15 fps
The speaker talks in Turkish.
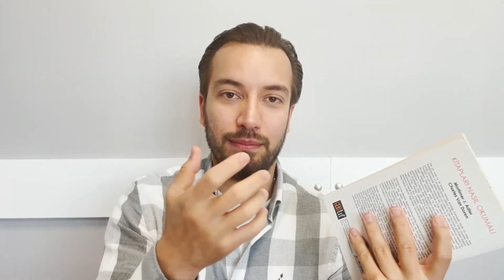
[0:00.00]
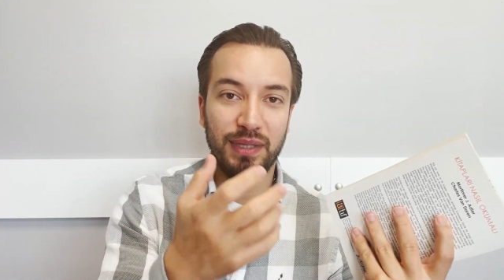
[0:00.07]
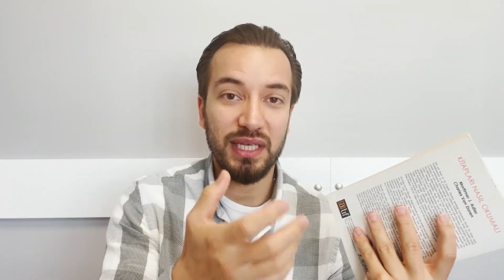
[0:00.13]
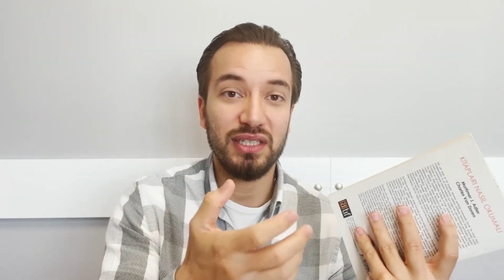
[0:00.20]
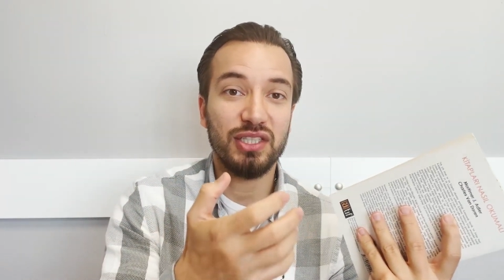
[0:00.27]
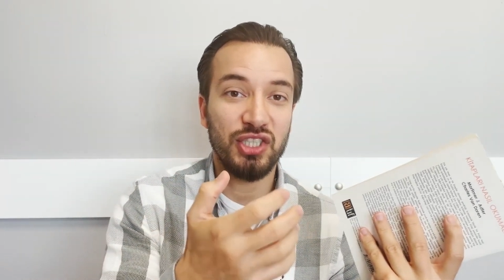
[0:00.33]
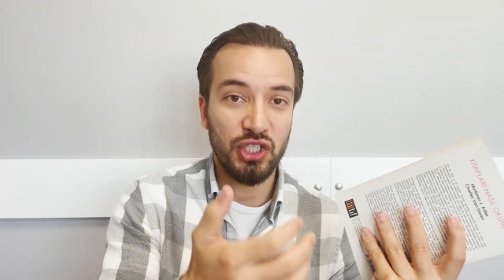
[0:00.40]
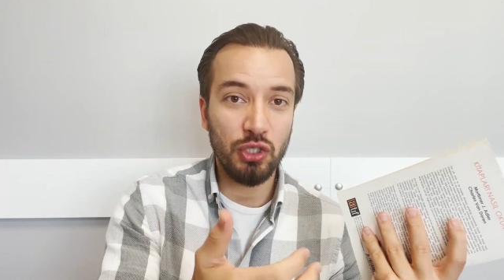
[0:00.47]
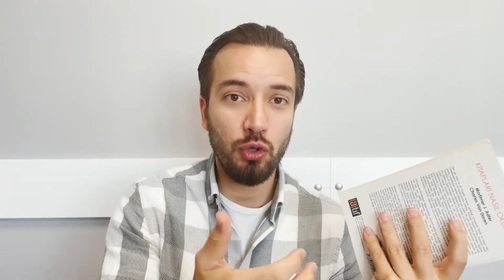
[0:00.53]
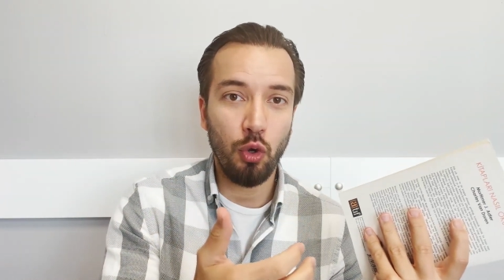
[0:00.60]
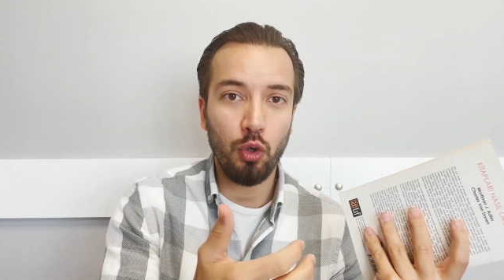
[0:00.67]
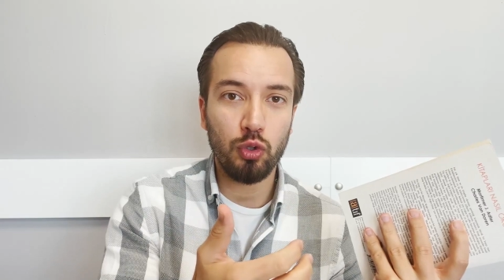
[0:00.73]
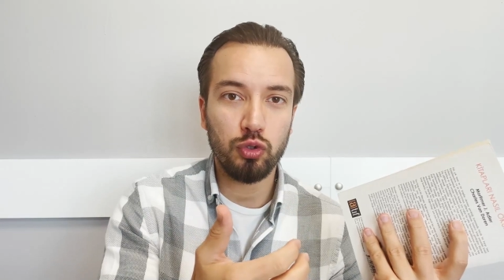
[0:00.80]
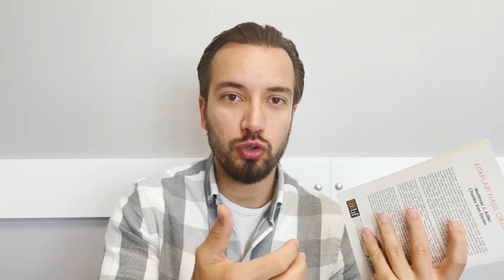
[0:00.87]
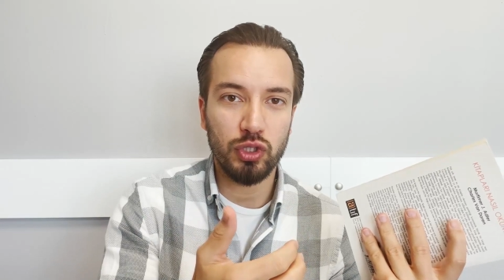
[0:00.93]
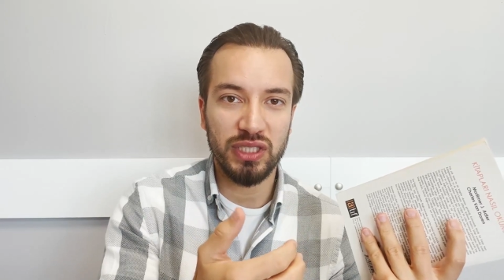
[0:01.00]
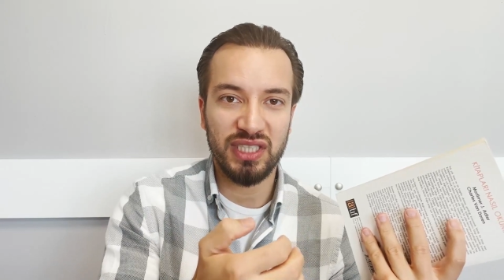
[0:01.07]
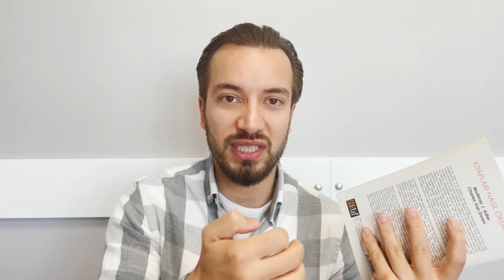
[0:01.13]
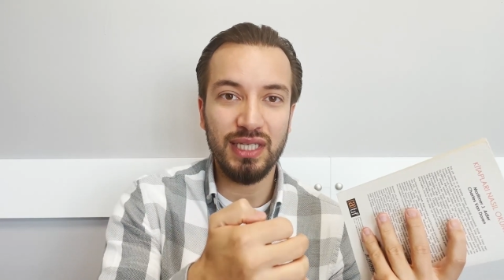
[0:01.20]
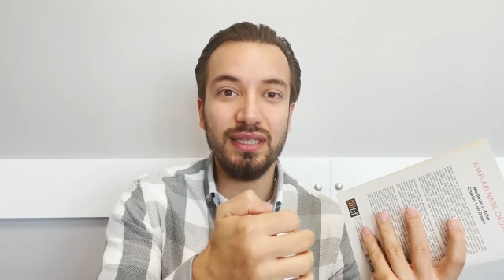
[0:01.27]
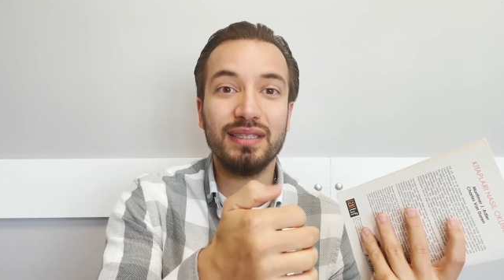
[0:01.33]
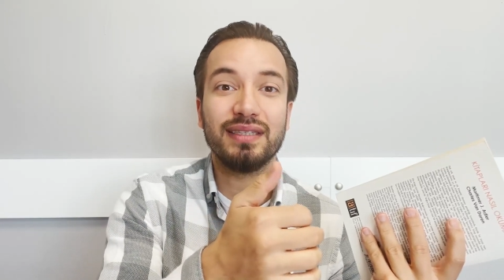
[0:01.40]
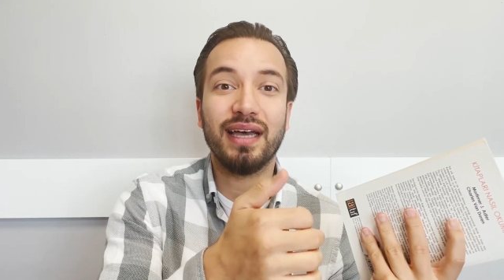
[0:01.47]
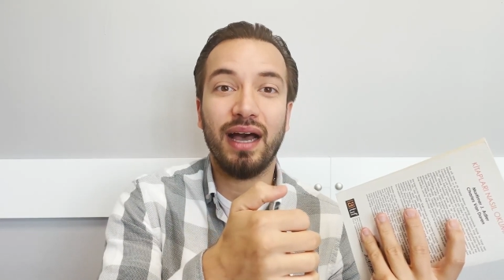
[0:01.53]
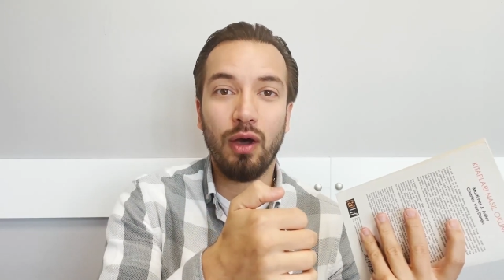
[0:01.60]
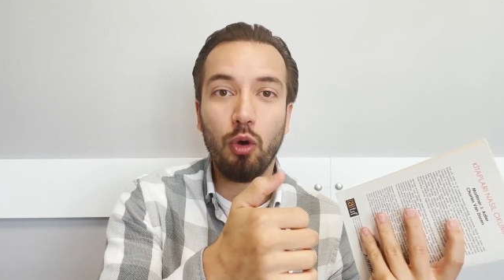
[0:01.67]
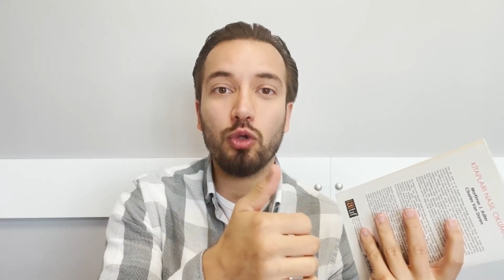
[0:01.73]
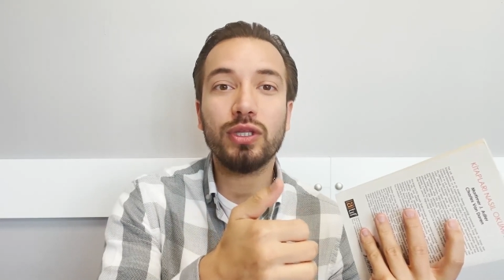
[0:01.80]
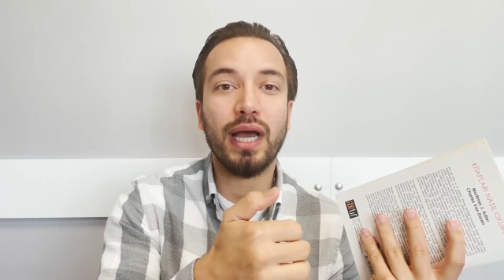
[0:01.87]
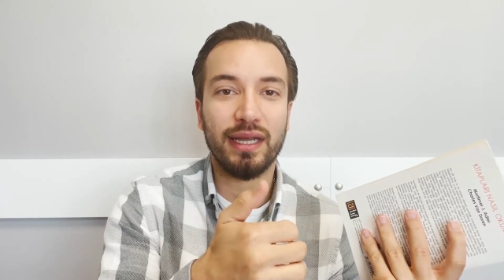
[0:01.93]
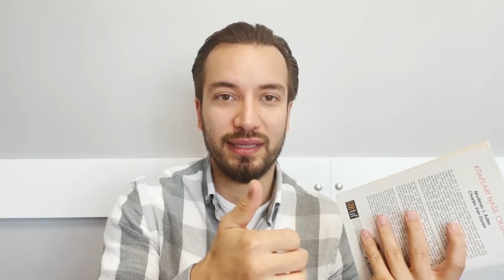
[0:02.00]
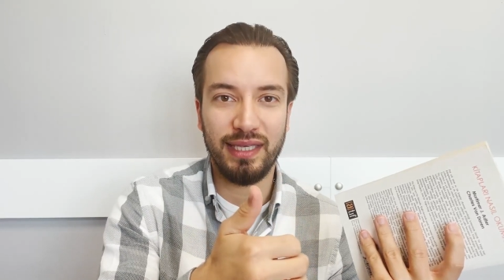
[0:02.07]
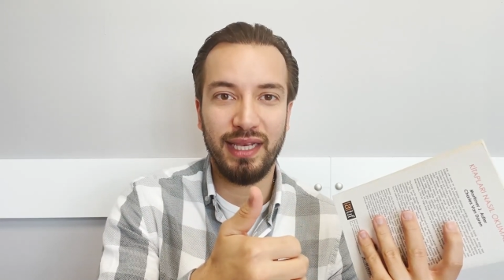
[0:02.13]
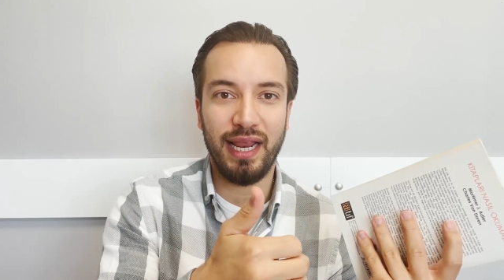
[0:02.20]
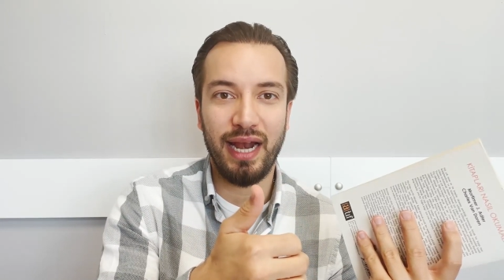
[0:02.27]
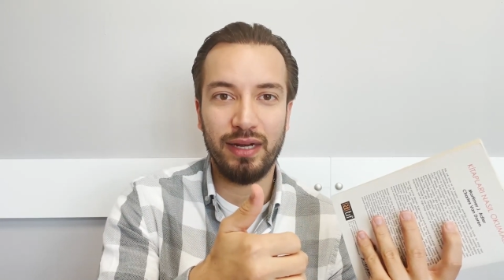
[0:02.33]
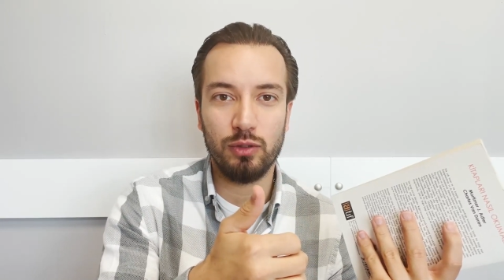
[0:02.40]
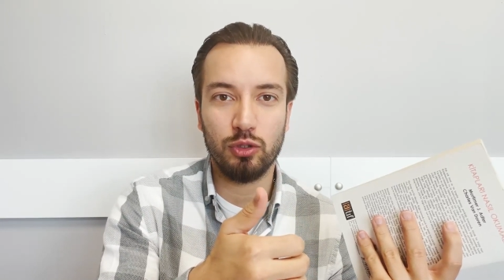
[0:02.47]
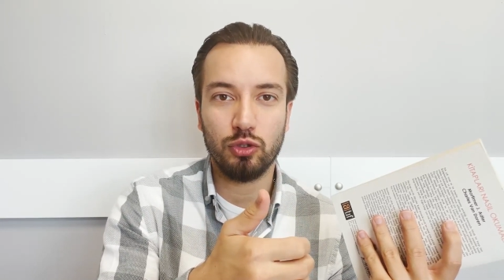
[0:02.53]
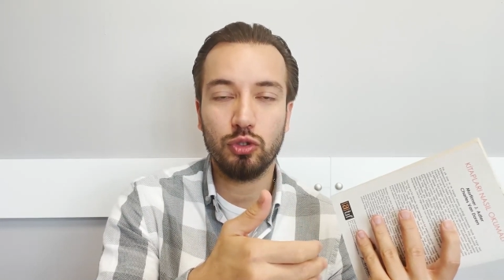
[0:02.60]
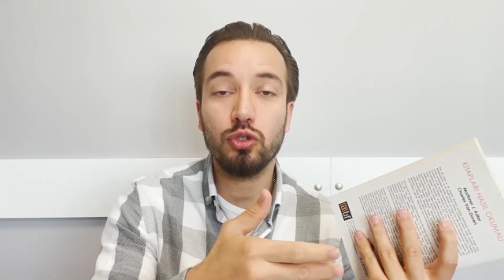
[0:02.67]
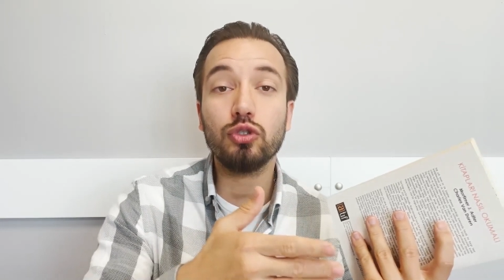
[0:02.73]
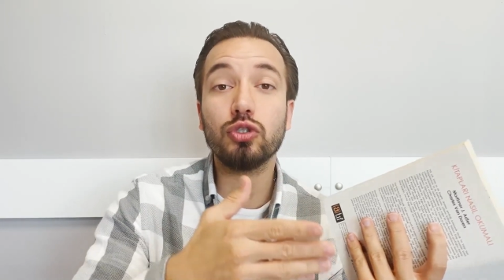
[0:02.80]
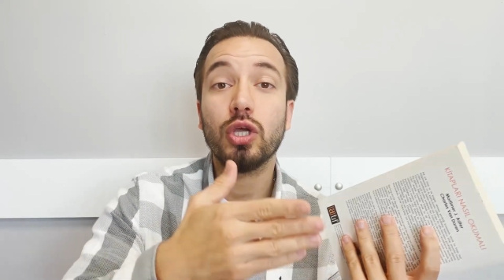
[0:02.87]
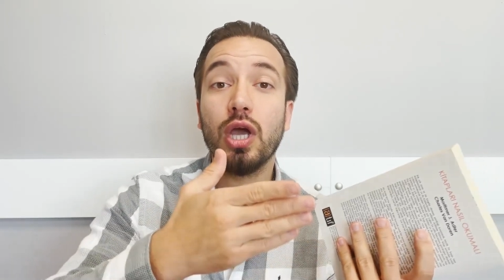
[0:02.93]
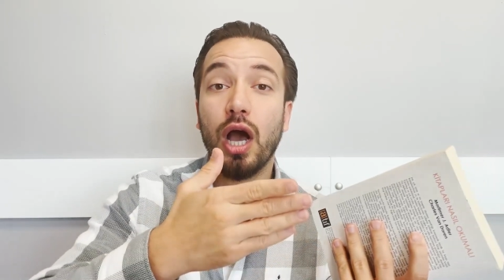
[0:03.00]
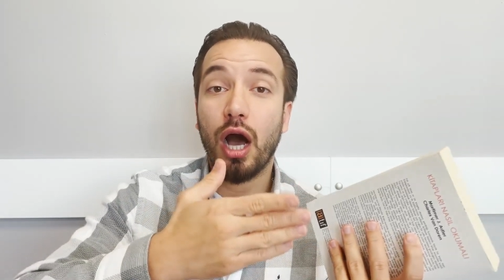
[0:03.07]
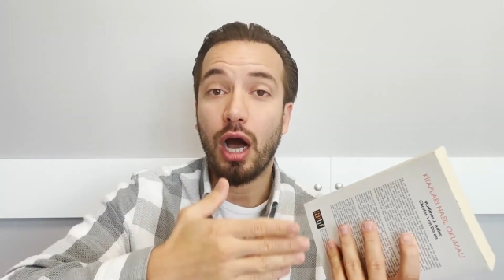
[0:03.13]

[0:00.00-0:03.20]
bir ışık olduğu için daha odaklı ilerliyorsunuz